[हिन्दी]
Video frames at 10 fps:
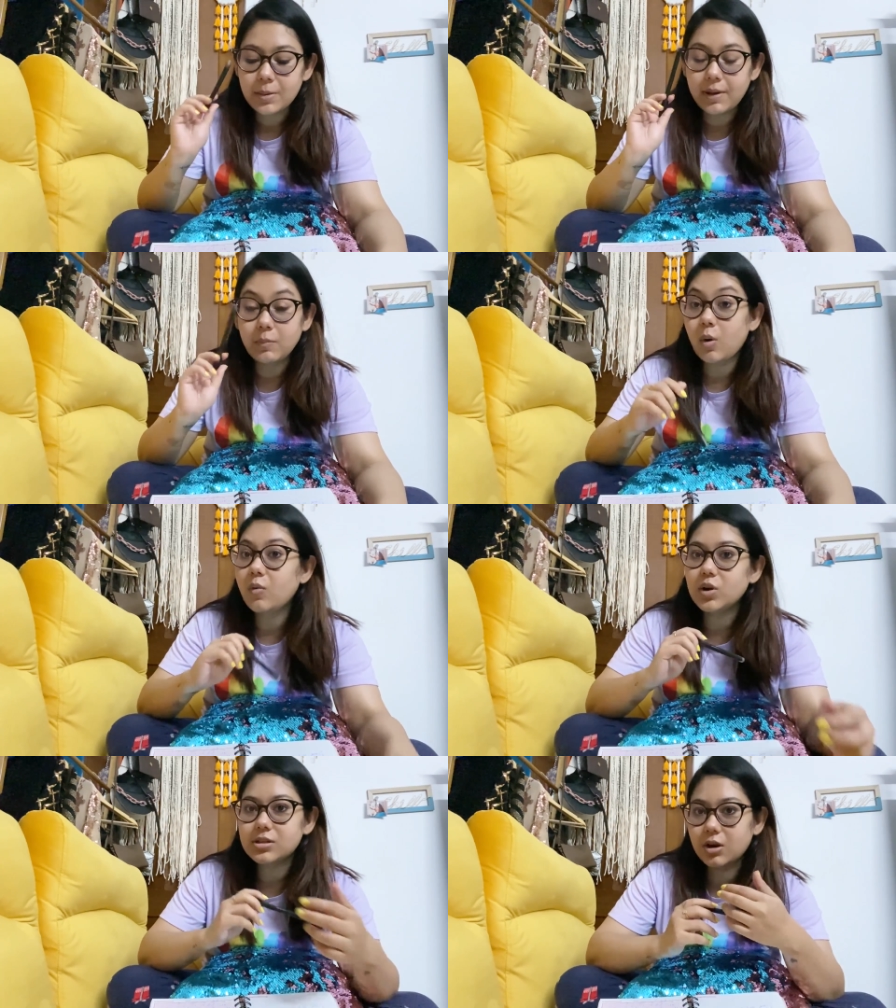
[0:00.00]
माई
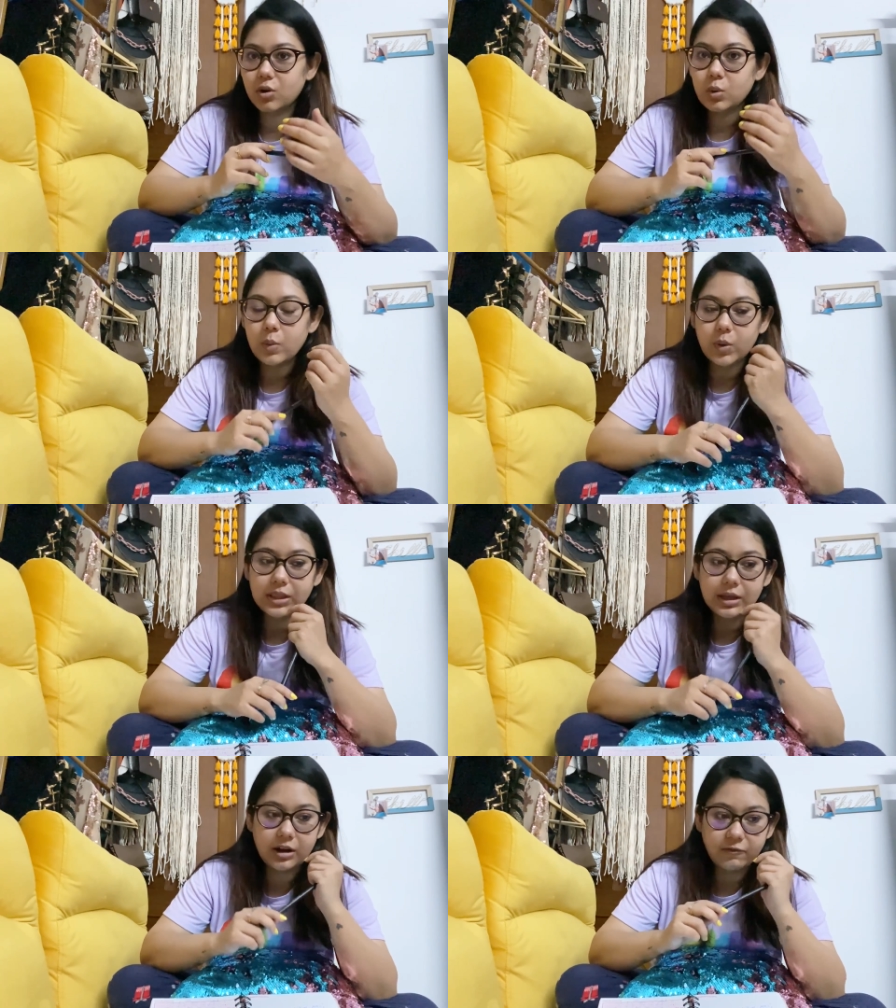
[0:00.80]
मॉम वॉज अलोन
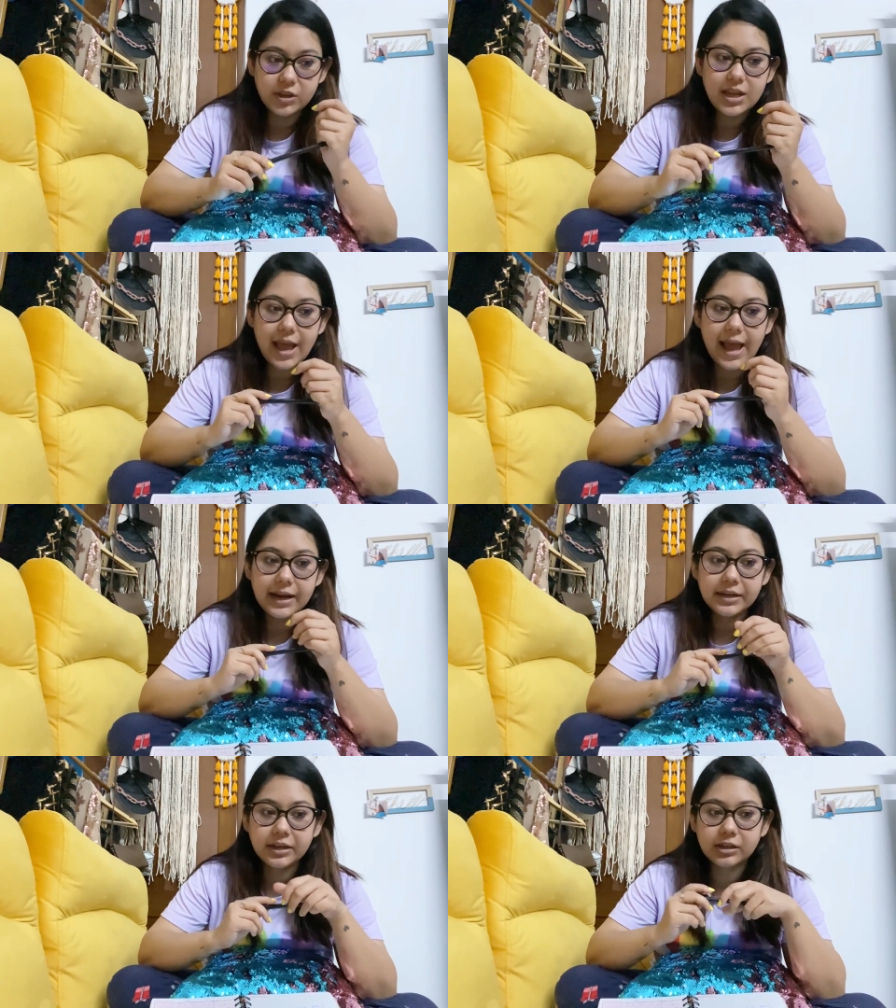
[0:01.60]
विद रवि
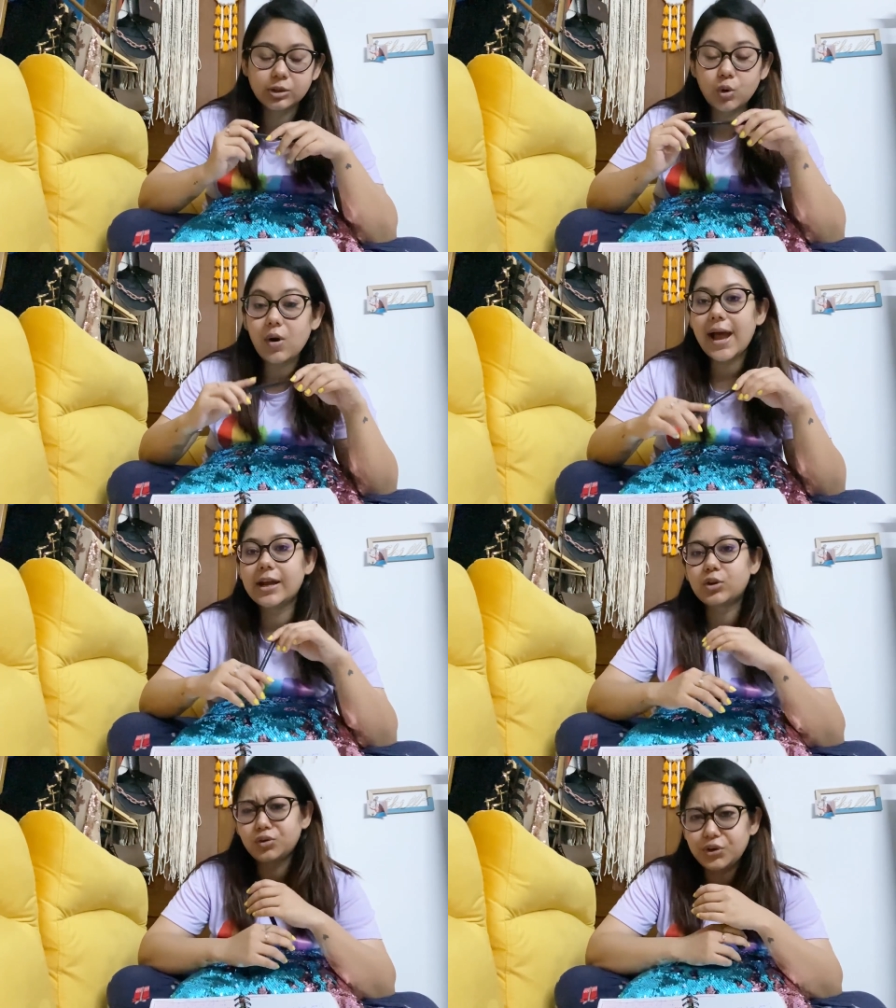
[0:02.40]
एंड दो
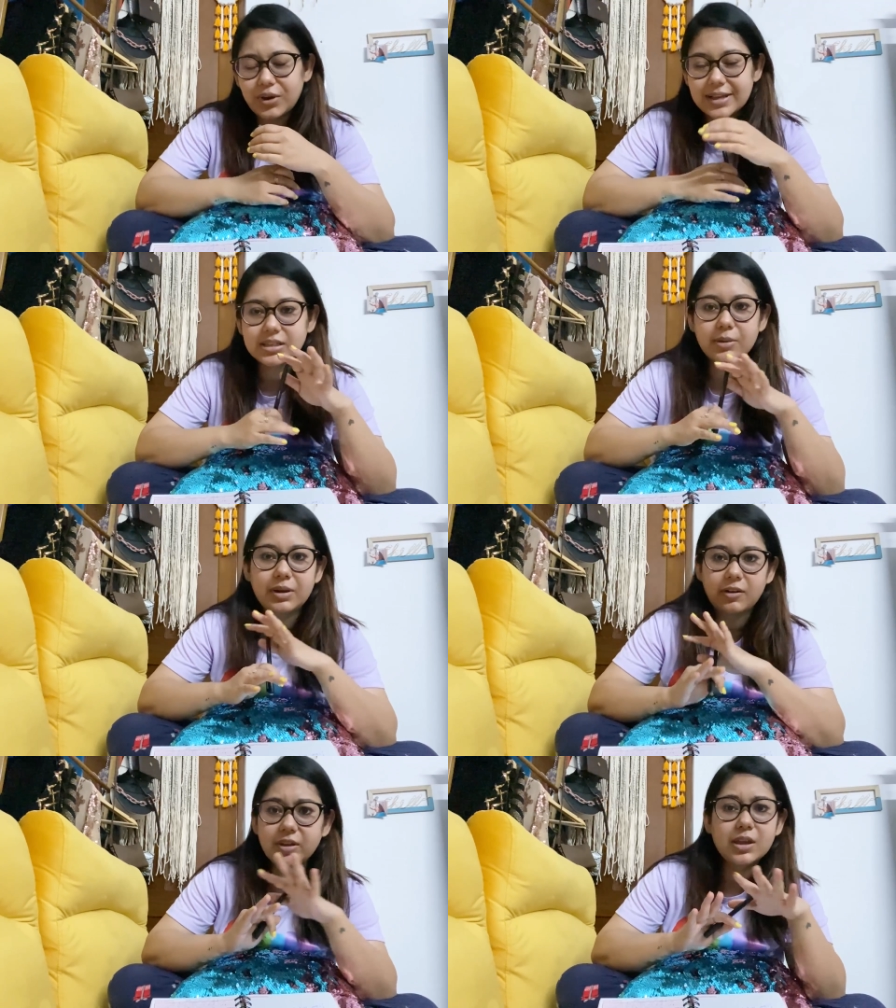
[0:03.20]
आई टोल्ड यू गाइज कि
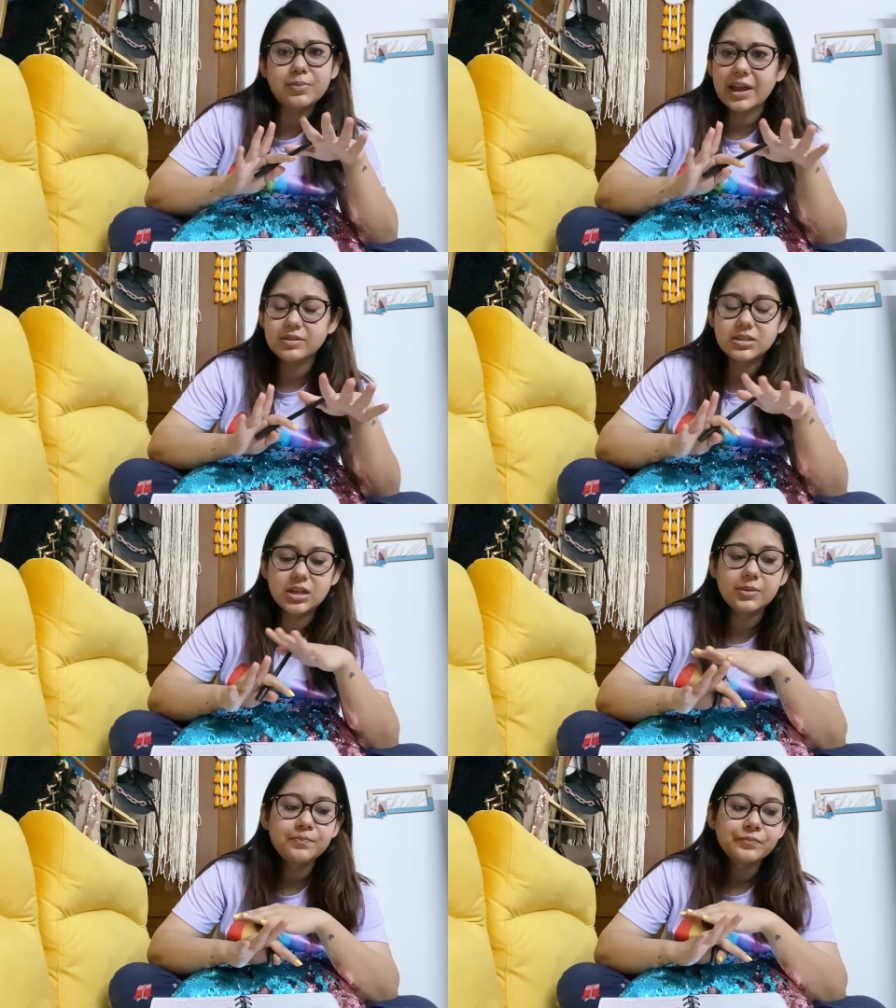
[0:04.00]
मैं रवि की प्राइवेसी